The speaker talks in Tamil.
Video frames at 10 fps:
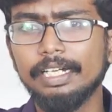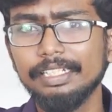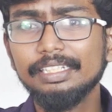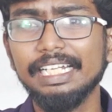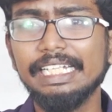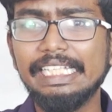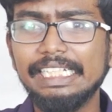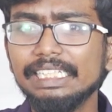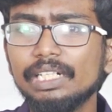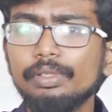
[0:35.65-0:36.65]
அதை தாண்டி
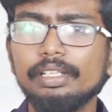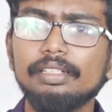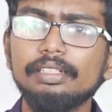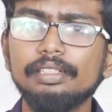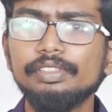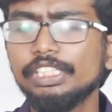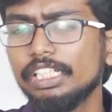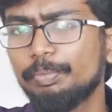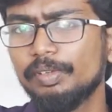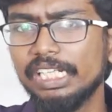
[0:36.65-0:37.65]
இந்த ஒரு
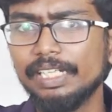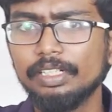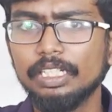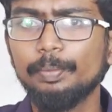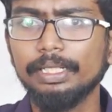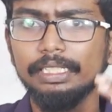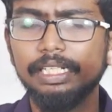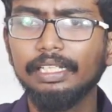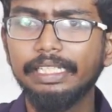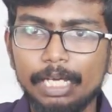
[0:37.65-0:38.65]
விஷயம் எப்போ வெளியே வருதுன்னு
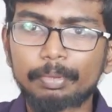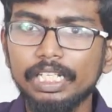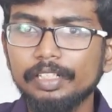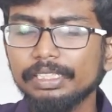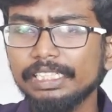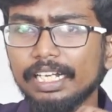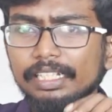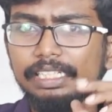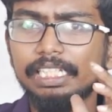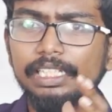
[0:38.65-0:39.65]
பார்த்தீங்கன்னா ஏப்ரல் இருபத்தி
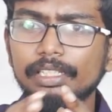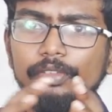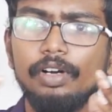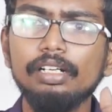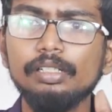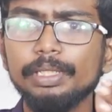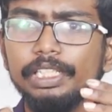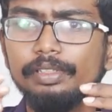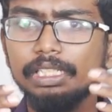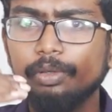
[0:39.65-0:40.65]
ஆறாம் தேதி அந்த
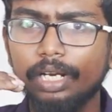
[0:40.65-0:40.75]
வாக்குப்பதிவுக்கு